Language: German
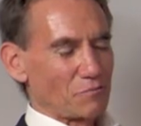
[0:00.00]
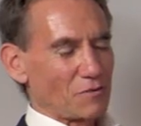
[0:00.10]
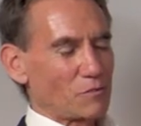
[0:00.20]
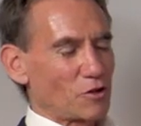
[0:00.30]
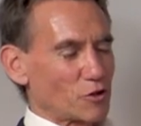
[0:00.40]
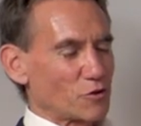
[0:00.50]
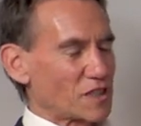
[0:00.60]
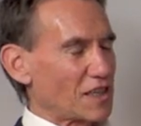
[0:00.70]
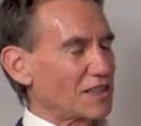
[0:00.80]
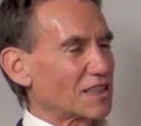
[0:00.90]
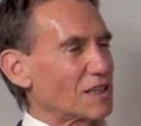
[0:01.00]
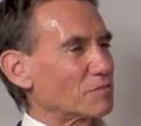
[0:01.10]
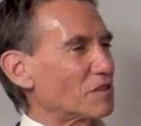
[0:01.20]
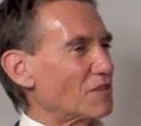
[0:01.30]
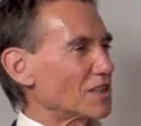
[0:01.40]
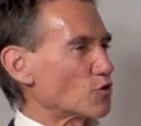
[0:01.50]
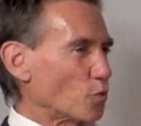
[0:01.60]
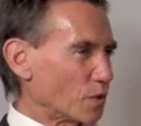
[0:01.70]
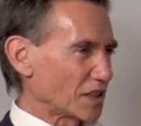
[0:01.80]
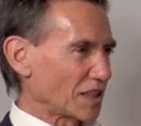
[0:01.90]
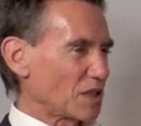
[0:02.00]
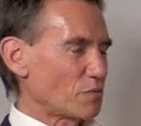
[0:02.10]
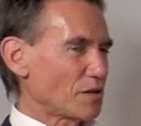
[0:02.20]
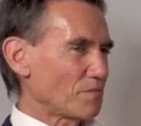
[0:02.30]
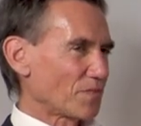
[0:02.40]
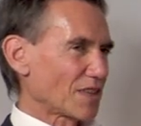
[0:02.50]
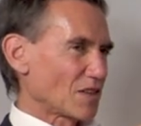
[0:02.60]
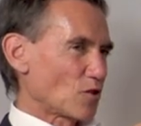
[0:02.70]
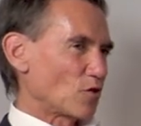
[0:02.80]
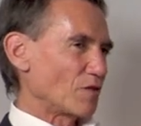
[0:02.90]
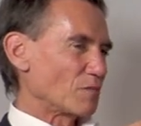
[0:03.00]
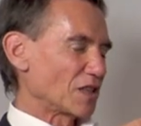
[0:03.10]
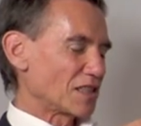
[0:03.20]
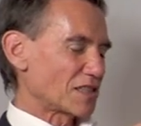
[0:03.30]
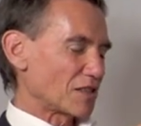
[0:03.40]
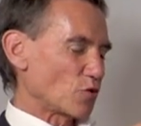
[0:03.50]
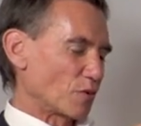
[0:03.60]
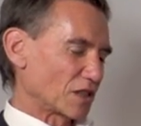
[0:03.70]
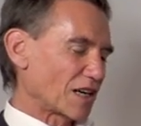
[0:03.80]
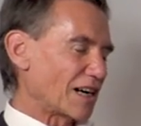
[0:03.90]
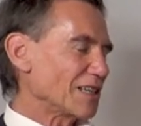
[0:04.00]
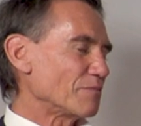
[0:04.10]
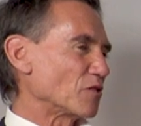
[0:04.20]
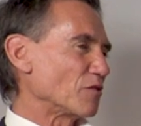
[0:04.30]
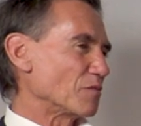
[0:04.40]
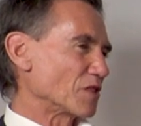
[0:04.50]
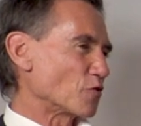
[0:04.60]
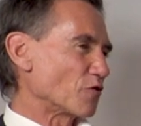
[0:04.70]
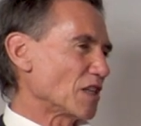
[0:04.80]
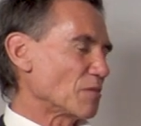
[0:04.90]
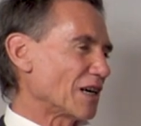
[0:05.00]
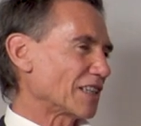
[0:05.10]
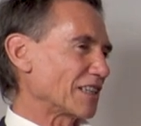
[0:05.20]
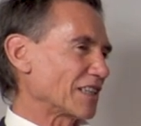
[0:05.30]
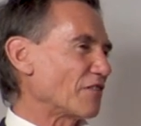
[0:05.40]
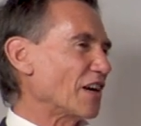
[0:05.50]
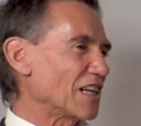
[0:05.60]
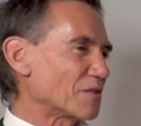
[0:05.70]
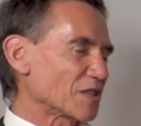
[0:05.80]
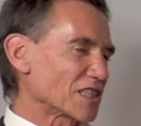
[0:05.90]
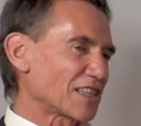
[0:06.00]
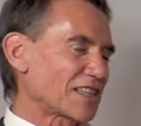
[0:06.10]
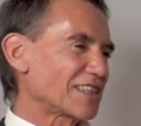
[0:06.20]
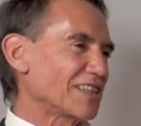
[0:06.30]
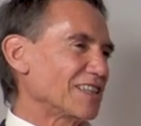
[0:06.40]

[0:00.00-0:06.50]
Wir haben auch schon Seite gehabt, da war es übertrieben. Ja. Und wenn man das übertreibt und wenn man zu viel macht, dann quält man sich.